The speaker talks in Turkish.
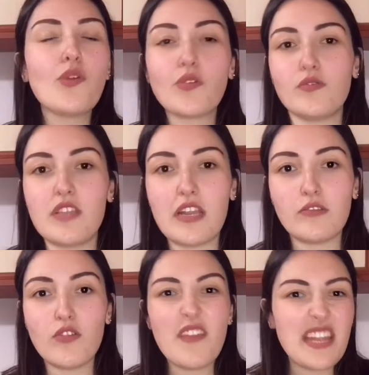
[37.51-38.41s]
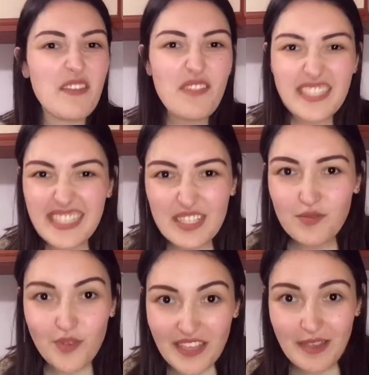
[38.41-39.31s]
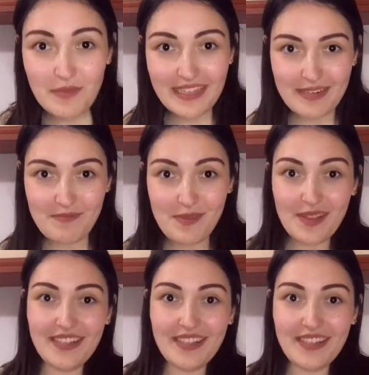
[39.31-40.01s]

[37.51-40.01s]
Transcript: çok güzel oluyor ve nefessiz tüketebilirim.